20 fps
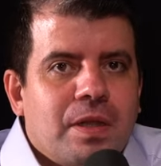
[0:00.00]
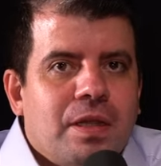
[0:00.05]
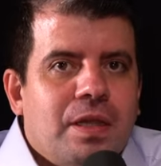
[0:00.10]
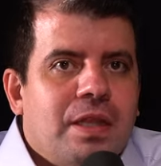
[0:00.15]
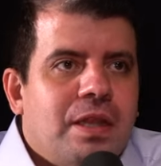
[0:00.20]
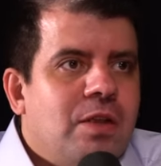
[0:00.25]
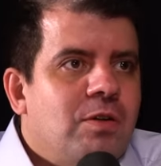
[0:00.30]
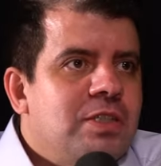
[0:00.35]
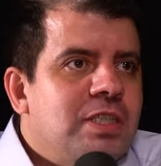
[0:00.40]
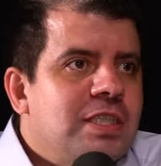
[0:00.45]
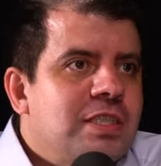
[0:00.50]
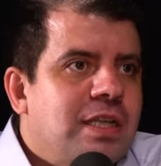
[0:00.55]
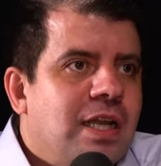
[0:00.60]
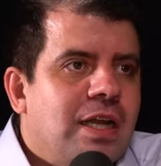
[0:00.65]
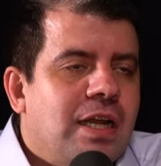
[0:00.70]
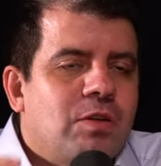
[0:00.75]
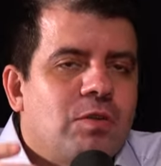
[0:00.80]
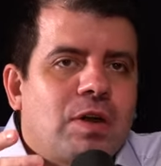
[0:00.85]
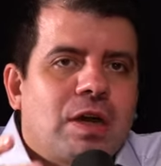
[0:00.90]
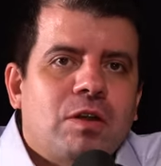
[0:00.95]
Então a gente tem
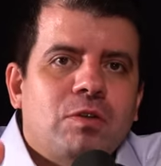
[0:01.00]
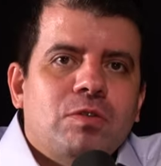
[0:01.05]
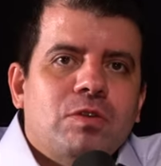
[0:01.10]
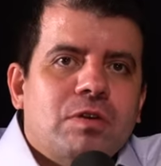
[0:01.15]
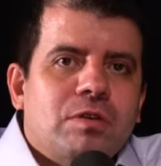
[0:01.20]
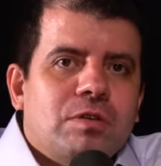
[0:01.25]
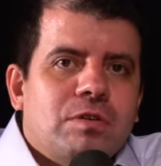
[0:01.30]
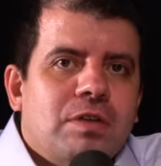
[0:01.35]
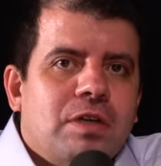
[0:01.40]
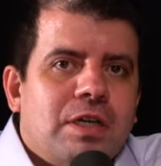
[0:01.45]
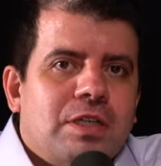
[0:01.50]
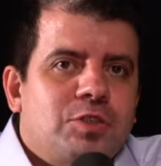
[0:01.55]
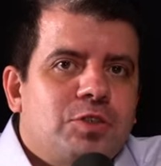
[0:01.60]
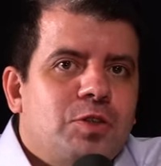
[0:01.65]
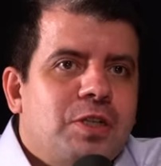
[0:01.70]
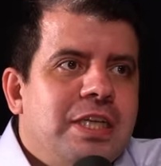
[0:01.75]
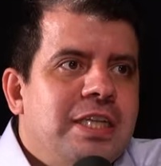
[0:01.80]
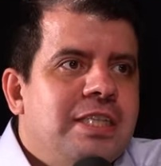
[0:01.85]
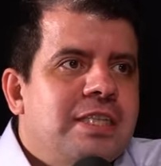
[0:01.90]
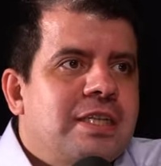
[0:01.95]
lá no canal do, da
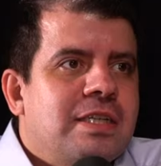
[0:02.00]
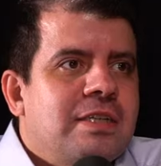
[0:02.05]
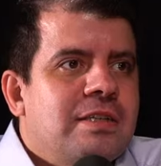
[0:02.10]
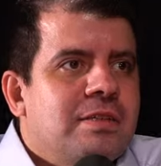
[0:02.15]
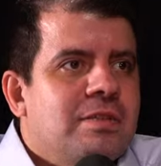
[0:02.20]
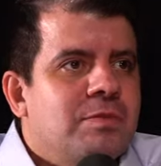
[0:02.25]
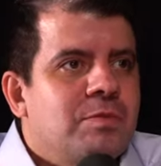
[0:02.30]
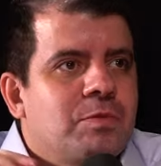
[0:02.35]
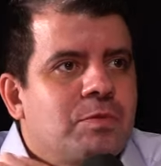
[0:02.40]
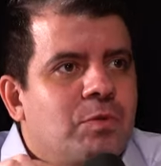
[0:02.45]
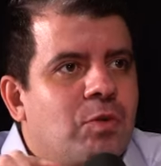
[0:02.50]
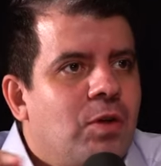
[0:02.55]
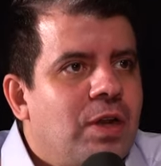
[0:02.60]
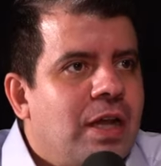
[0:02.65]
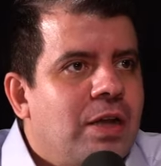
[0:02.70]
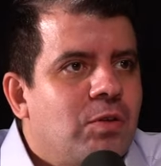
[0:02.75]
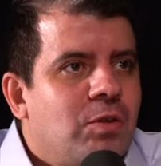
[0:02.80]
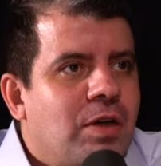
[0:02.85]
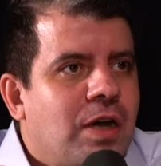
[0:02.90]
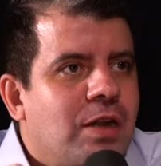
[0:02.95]
Jurídica, olha
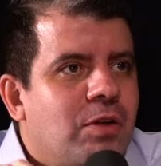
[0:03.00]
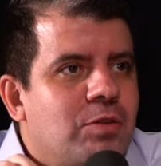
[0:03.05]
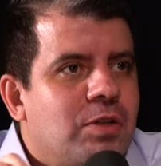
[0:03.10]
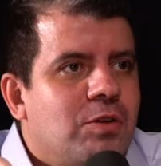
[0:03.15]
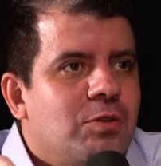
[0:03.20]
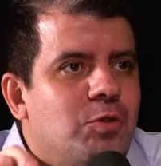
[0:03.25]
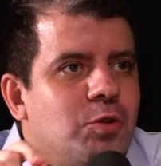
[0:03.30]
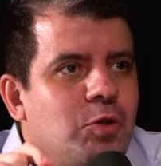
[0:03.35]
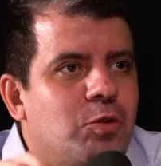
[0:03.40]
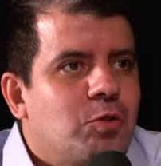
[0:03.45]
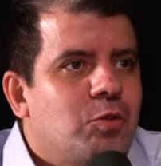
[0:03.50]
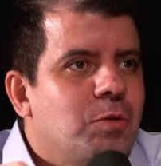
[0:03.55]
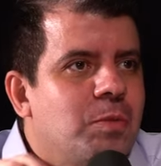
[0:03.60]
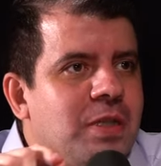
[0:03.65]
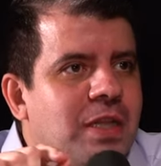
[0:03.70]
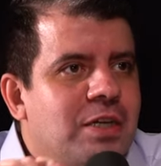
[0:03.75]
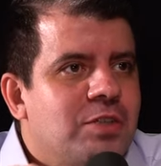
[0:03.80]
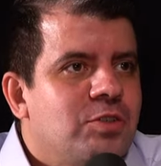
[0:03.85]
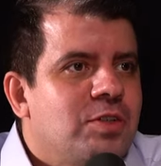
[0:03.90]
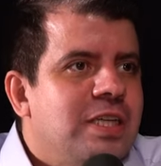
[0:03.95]
aí no canal do, do YouTube
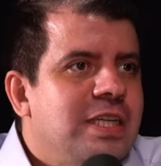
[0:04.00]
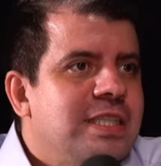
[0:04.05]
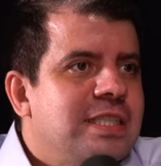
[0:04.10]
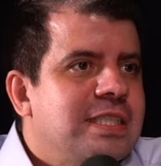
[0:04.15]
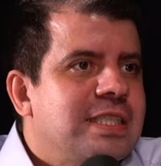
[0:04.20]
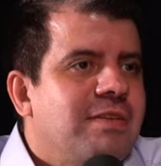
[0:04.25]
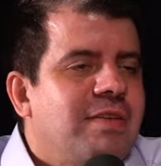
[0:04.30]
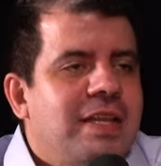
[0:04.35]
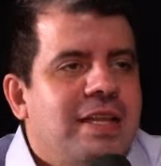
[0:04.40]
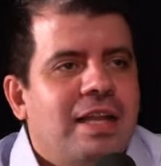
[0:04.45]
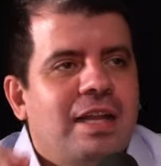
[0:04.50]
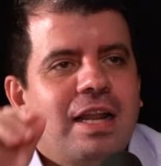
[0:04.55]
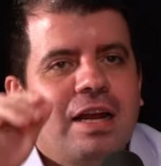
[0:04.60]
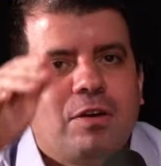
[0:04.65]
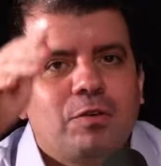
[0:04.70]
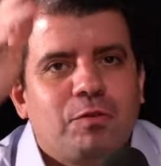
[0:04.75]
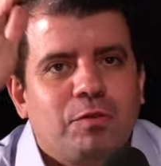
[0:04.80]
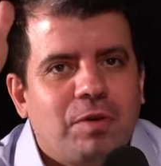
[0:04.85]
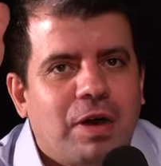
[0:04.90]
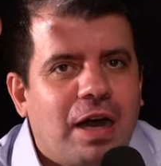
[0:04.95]
da Jurídica, você vai ter
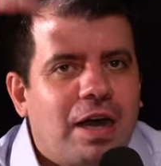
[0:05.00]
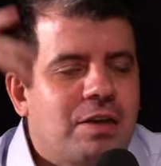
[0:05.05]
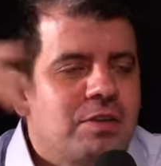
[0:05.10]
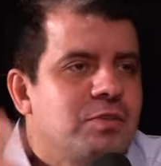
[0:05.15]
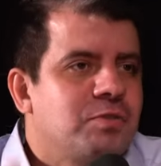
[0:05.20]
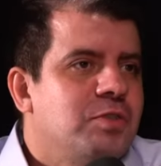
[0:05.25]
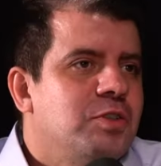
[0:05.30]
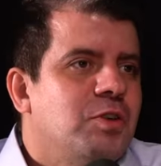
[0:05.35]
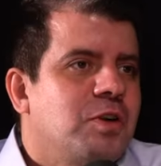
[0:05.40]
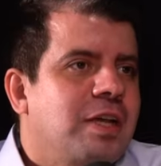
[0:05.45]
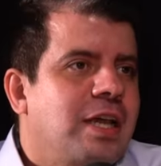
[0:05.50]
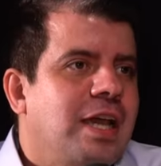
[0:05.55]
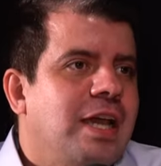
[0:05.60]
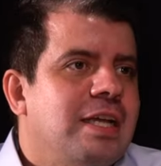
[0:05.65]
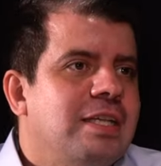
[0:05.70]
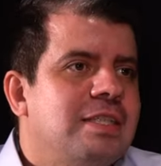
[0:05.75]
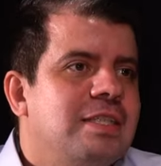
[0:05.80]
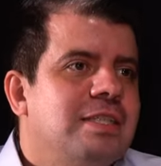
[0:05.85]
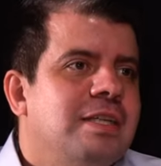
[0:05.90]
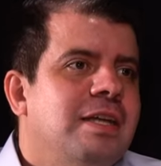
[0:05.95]
lá vários
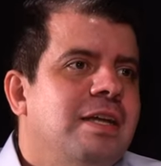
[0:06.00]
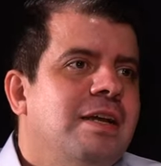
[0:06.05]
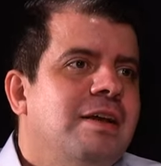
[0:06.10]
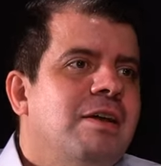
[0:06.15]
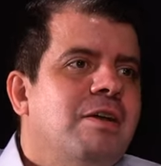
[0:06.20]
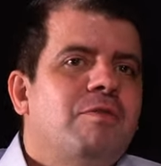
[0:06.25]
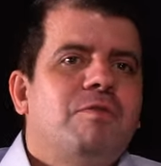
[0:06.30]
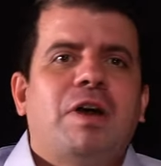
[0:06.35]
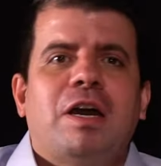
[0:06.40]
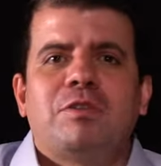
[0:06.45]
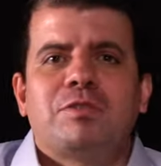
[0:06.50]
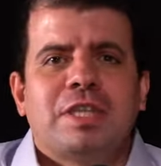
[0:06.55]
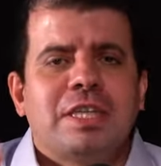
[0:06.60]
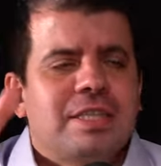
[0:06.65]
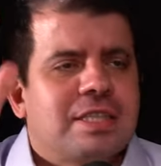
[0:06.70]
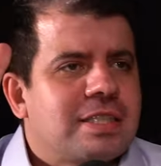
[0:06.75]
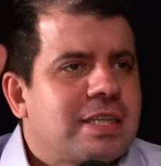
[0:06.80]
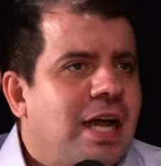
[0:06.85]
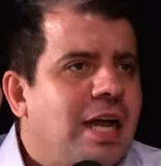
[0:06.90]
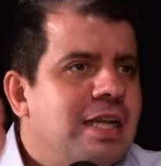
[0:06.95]
videocasts vários
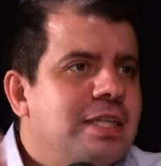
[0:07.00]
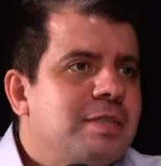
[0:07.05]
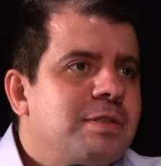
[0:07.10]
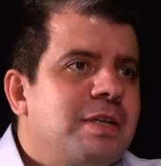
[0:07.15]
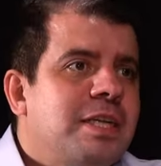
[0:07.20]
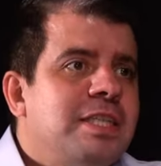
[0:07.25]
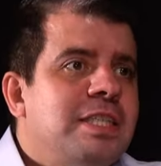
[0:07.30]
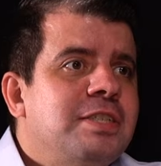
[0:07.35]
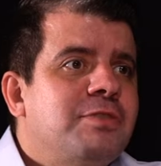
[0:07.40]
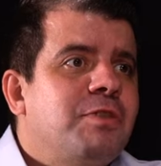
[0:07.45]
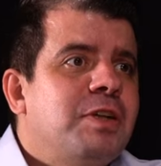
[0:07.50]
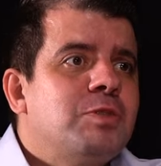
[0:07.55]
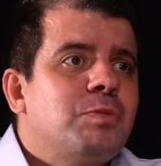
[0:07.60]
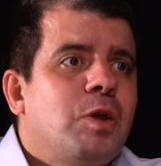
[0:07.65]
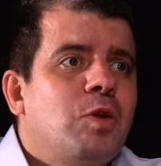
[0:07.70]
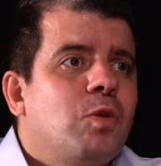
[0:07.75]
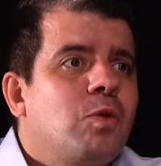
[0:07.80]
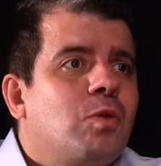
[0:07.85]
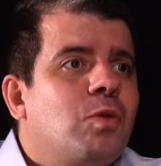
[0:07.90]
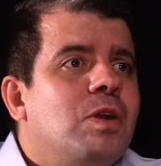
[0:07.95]
insights. E a gente fez
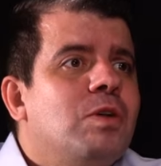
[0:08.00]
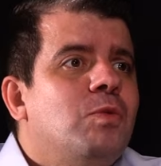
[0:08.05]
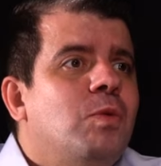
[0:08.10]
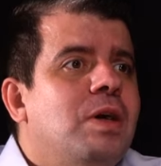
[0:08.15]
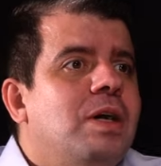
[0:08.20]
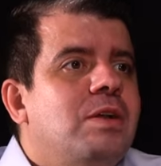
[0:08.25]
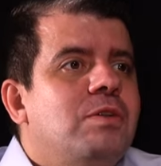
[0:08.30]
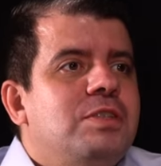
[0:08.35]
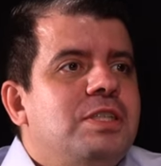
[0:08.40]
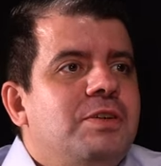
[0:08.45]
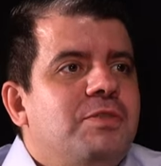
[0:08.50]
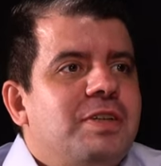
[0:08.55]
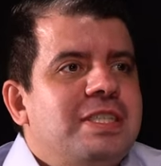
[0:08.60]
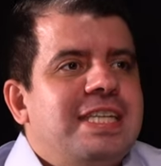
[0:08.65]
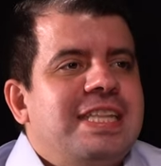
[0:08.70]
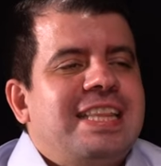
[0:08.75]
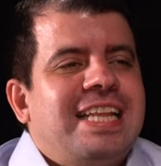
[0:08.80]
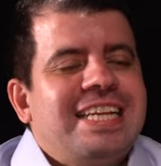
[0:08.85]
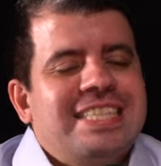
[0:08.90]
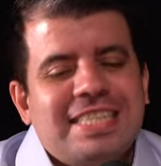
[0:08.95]
uma loucura um ano de
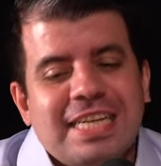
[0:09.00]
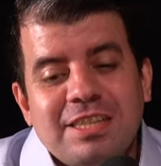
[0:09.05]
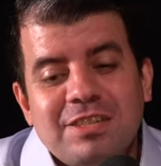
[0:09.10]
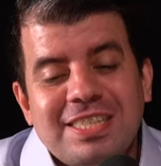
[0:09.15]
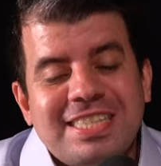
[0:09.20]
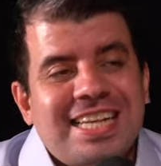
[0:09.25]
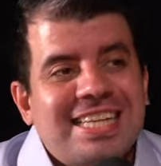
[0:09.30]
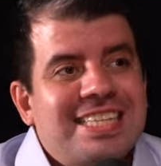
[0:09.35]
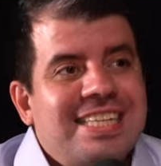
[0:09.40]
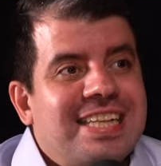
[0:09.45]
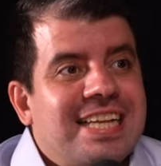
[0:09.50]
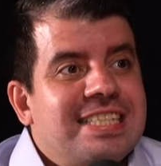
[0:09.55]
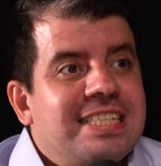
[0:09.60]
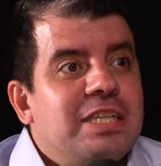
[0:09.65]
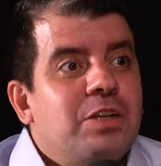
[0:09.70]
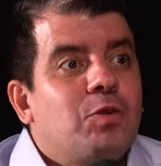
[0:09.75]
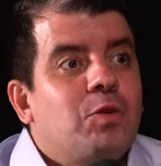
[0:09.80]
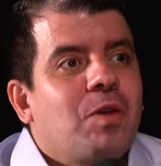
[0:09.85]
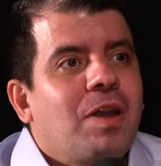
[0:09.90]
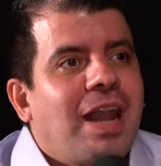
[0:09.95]
fazer
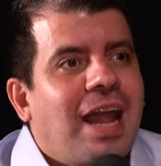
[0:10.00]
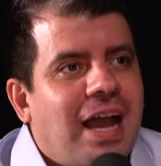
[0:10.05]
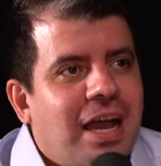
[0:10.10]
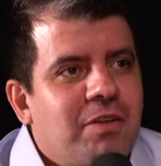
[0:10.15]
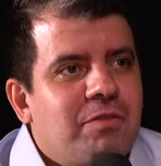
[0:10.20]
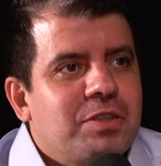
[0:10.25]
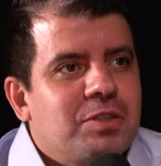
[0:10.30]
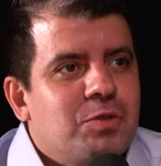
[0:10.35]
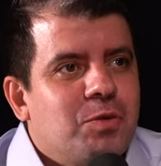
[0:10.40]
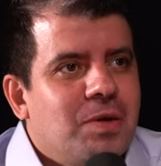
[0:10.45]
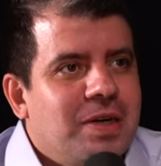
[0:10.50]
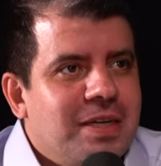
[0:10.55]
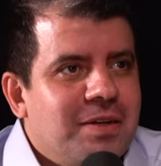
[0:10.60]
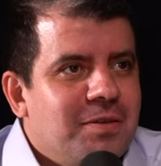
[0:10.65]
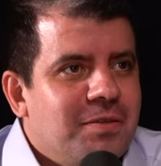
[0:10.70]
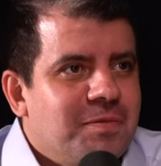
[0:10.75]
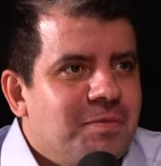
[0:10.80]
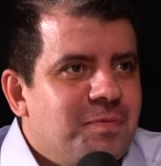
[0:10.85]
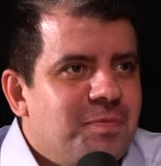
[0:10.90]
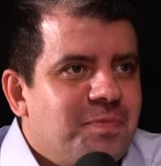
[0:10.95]
365 lives no ano.